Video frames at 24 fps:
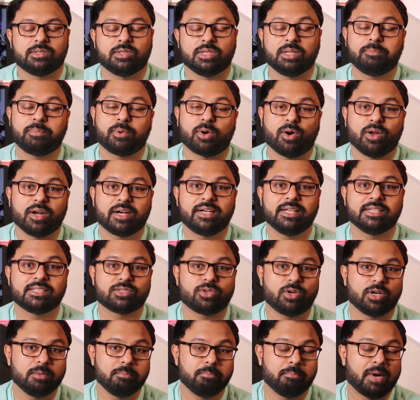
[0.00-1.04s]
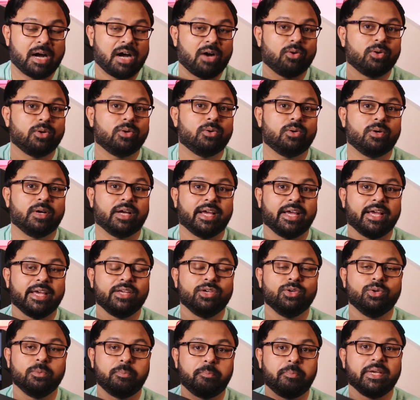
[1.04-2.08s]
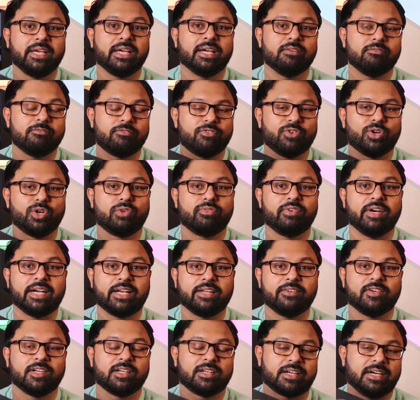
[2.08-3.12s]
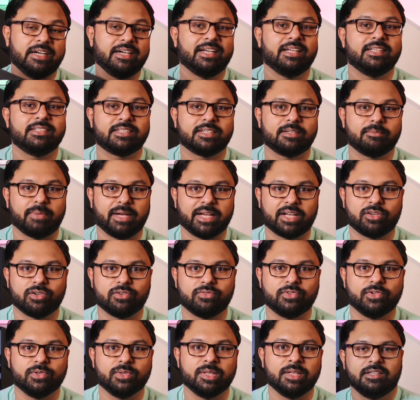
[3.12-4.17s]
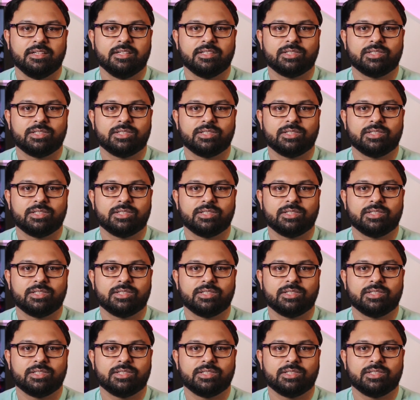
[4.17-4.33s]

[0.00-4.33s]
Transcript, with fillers: So, the product is called Mauno AUPM 421 Condenser Microphone.